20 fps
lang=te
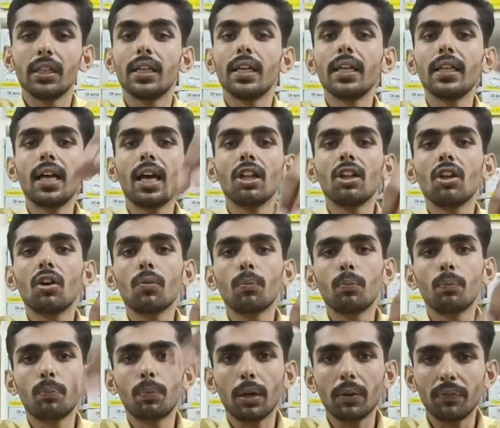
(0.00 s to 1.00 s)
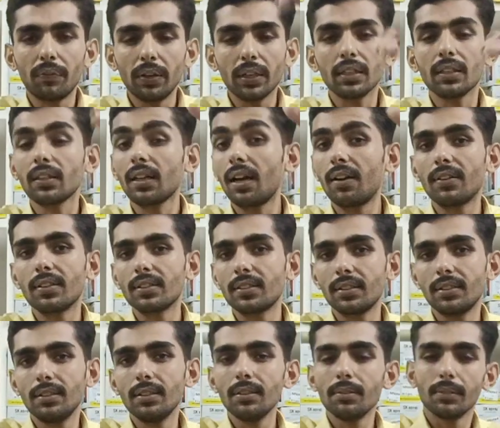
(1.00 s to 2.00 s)
ఏ దానిలో పర్ఫెక్ట్గా
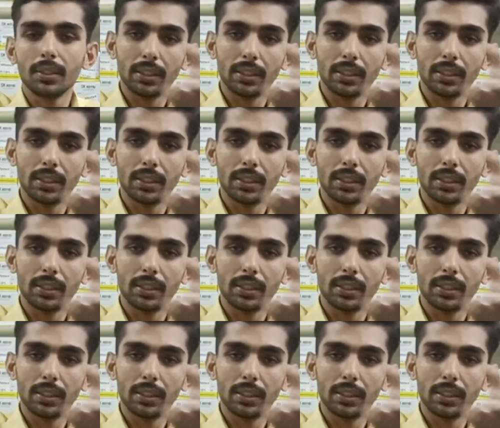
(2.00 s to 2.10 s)
వస్తుంది